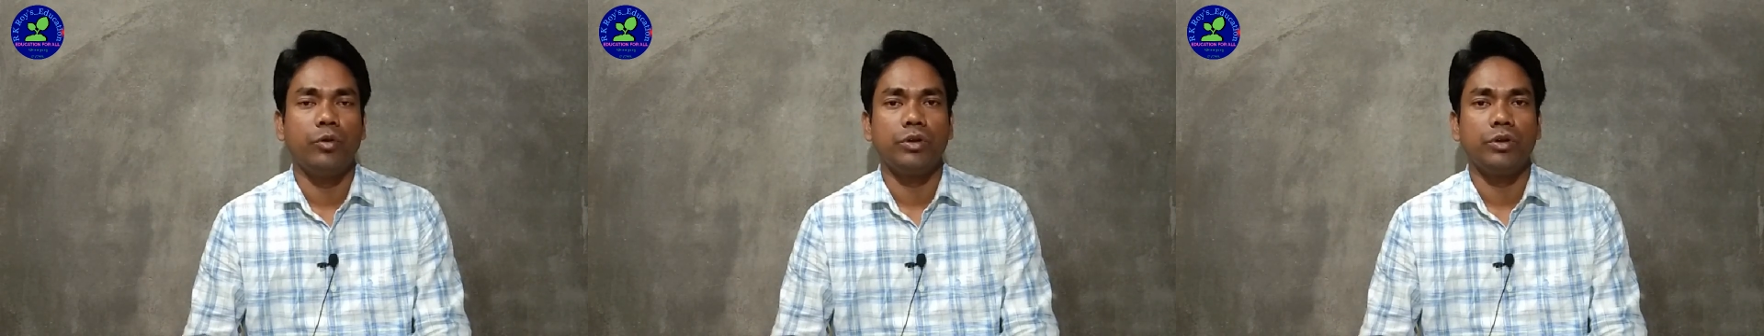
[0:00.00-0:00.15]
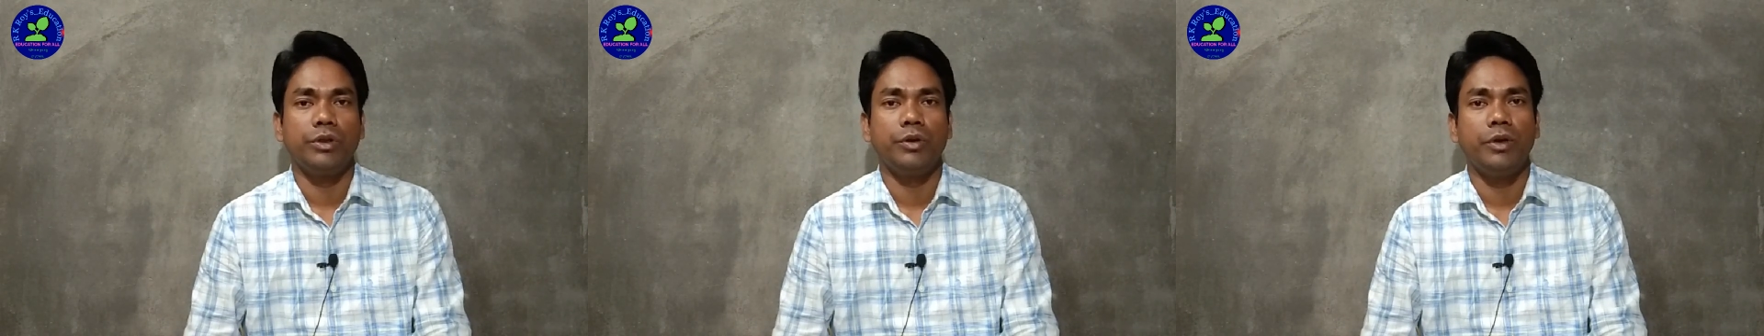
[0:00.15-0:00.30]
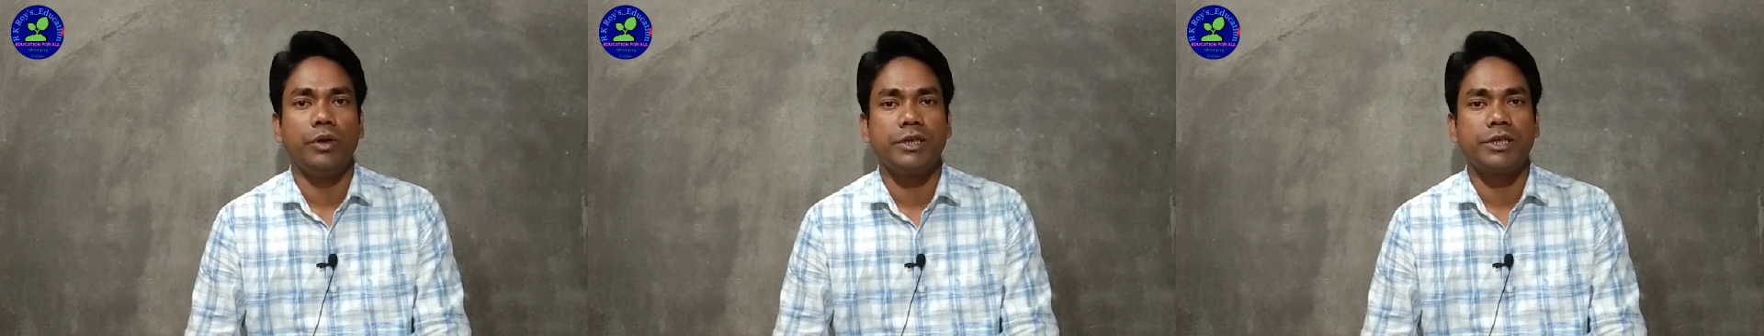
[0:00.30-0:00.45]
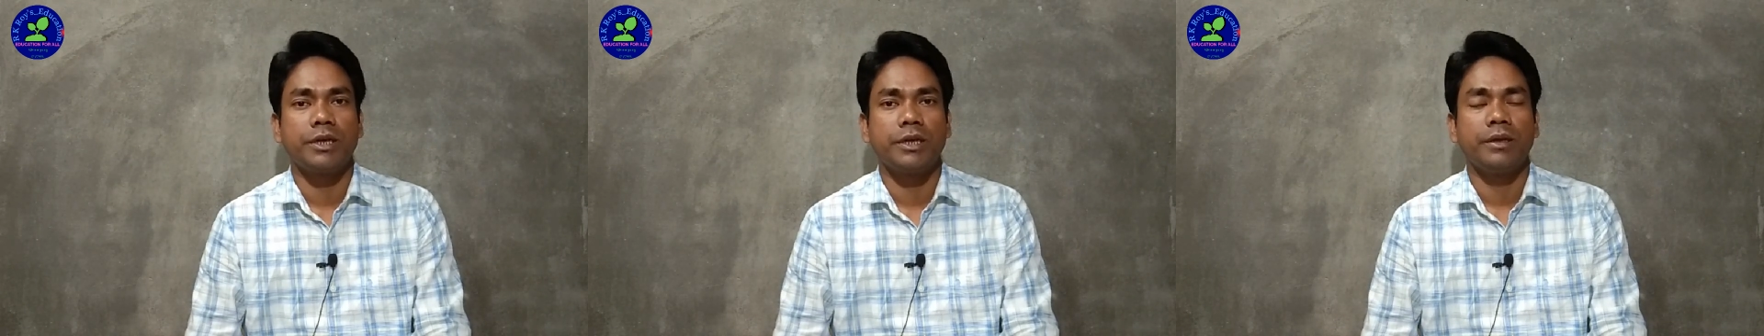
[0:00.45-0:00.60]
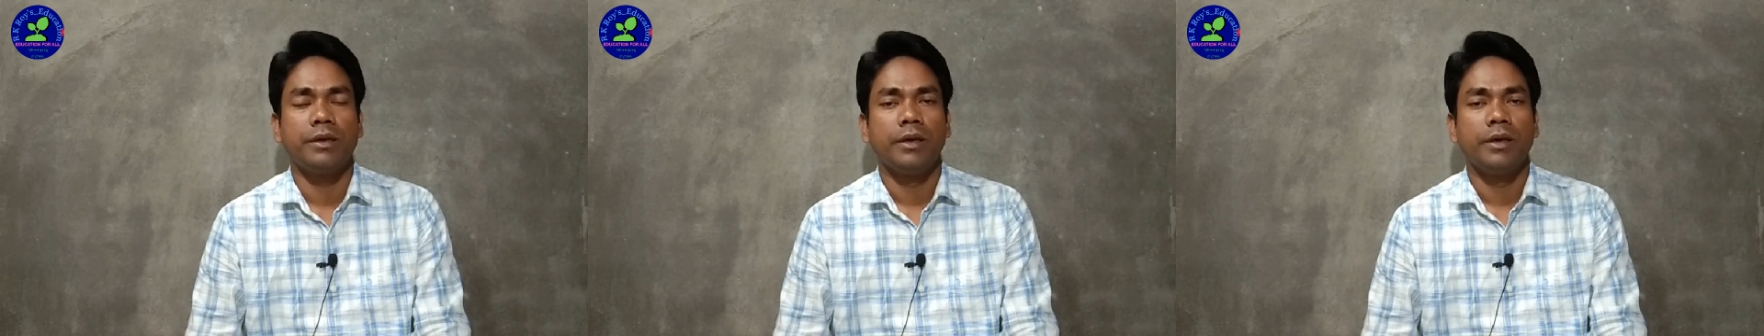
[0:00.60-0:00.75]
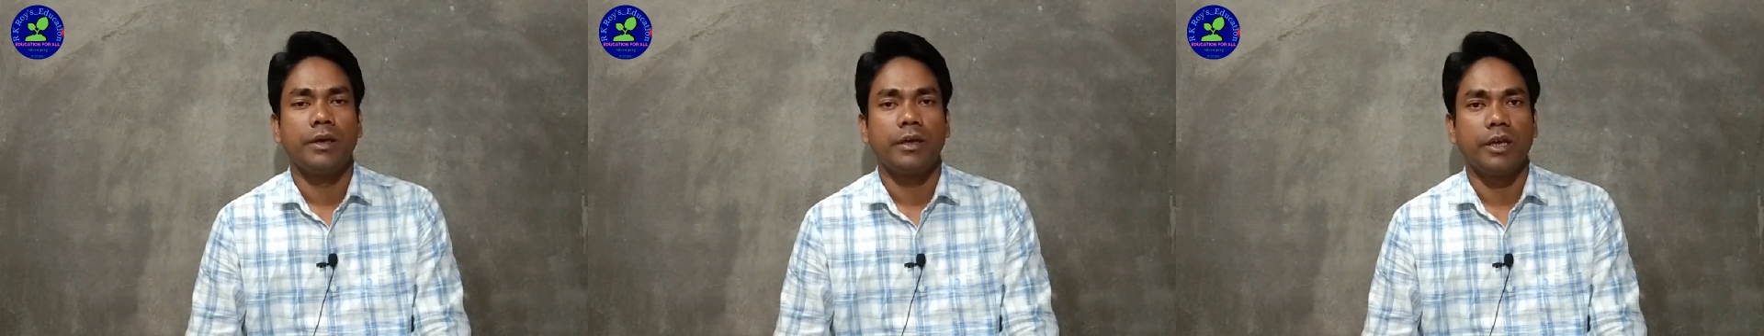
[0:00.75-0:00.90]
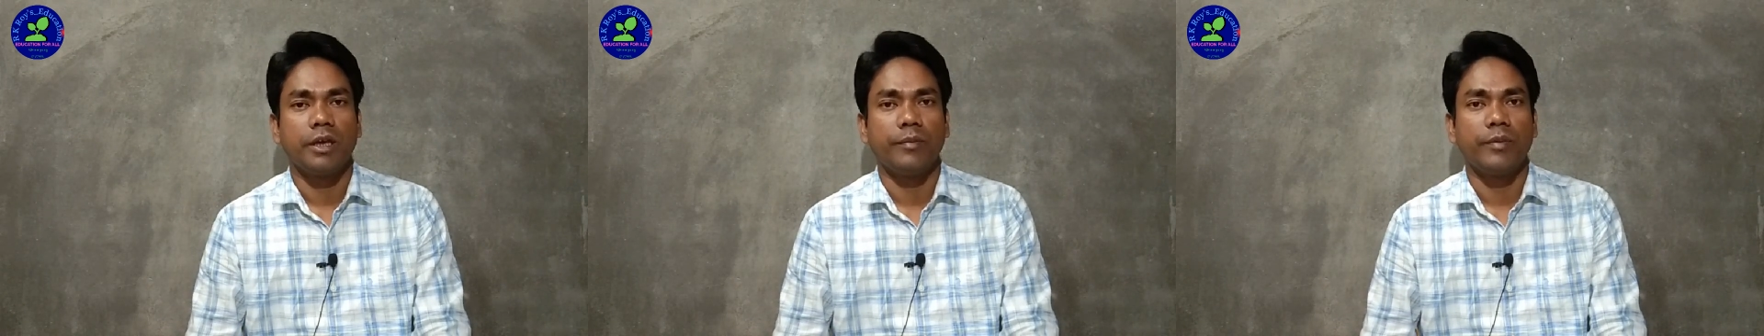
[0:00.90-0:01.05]
ভর্তি হয়েছেন
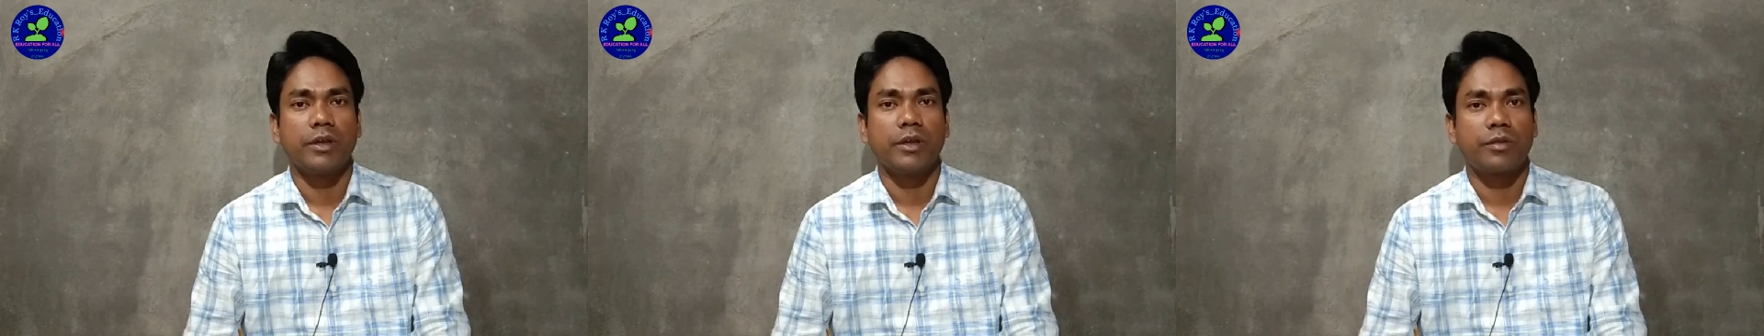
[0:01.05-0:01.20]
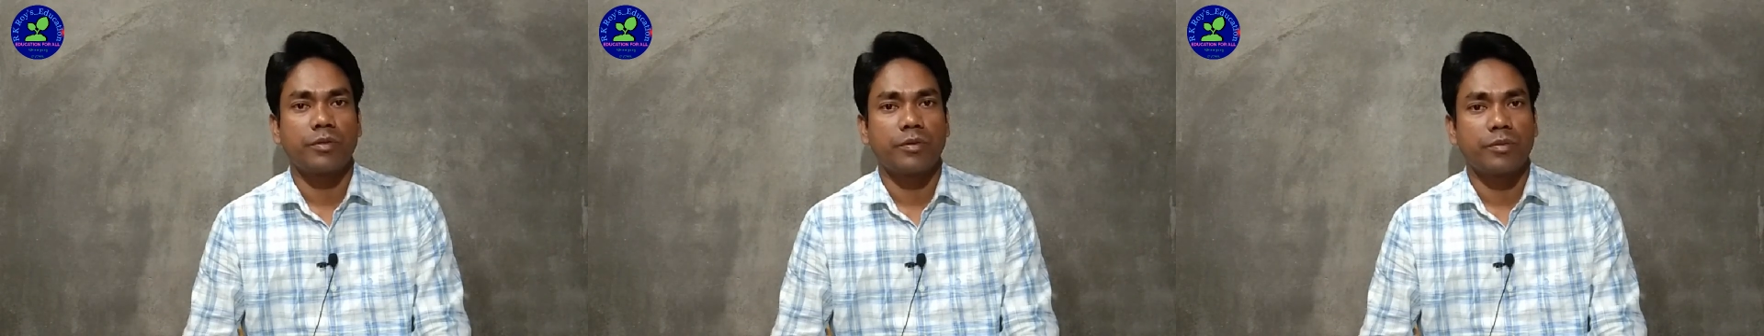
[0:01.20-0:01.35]
কিংবা